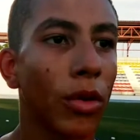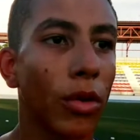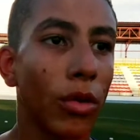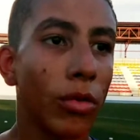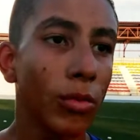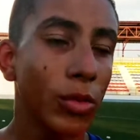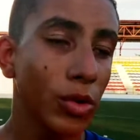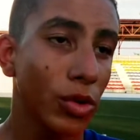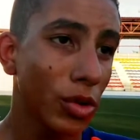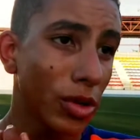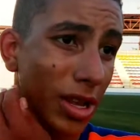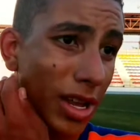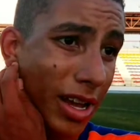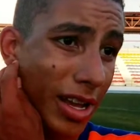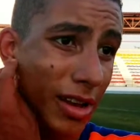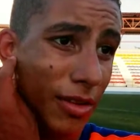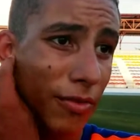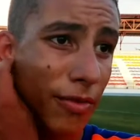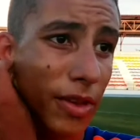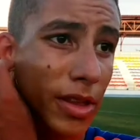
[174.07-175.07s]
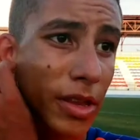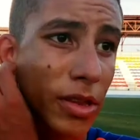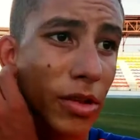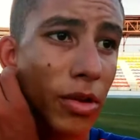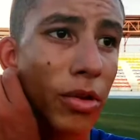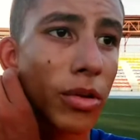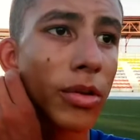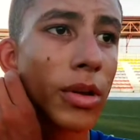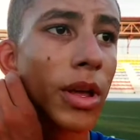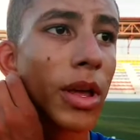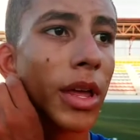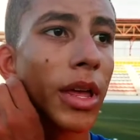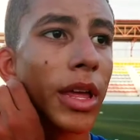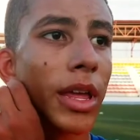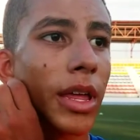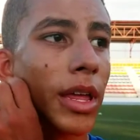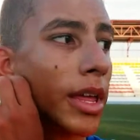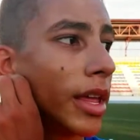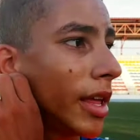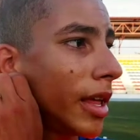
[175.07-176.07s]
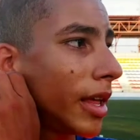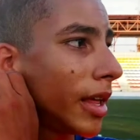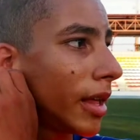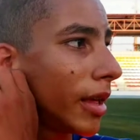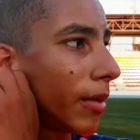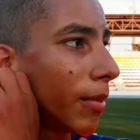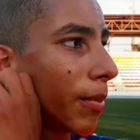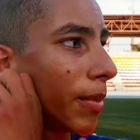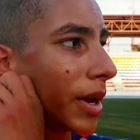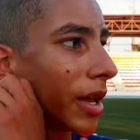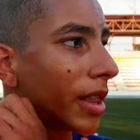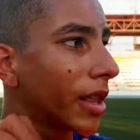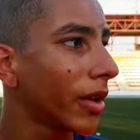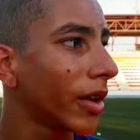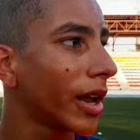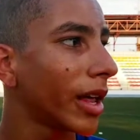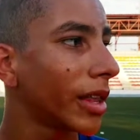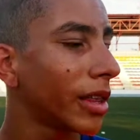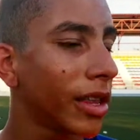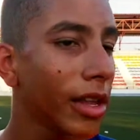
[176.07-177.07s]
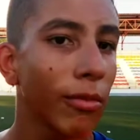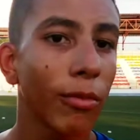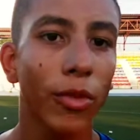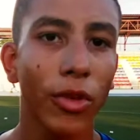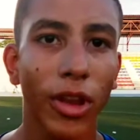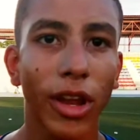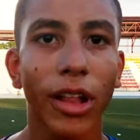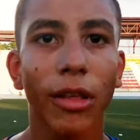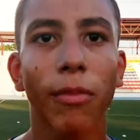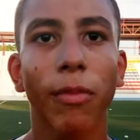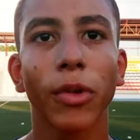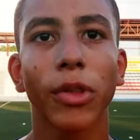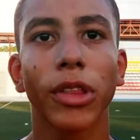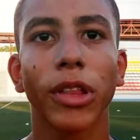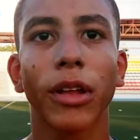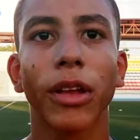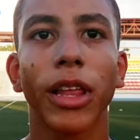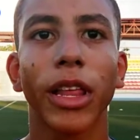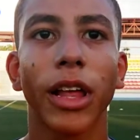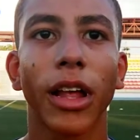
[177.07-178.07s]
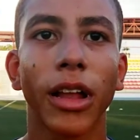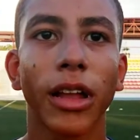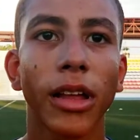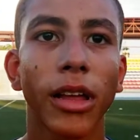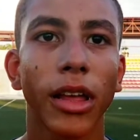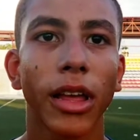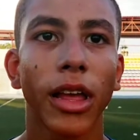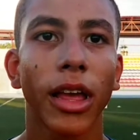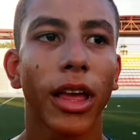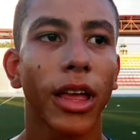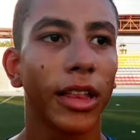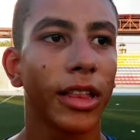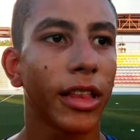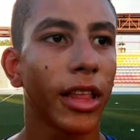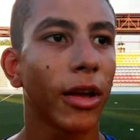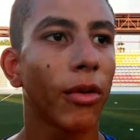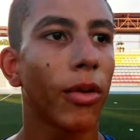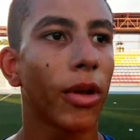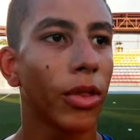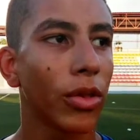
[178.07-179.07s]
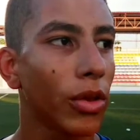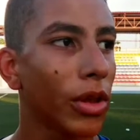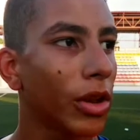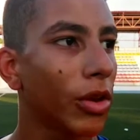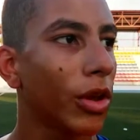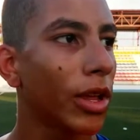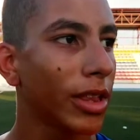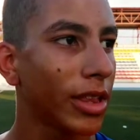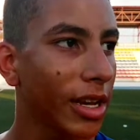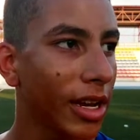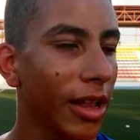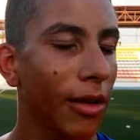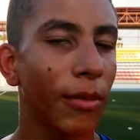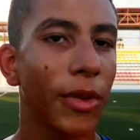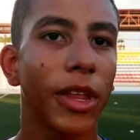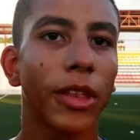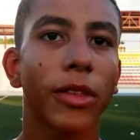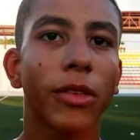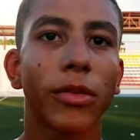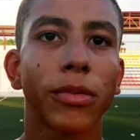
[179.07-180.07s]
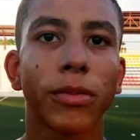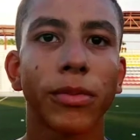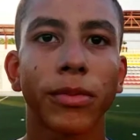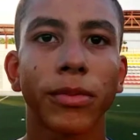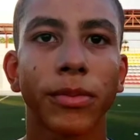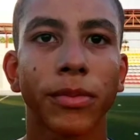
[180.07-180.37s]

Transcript: No, mucho sacrificio y perseverancia y mucha responsabilidad este, cuando en los entrenamientos.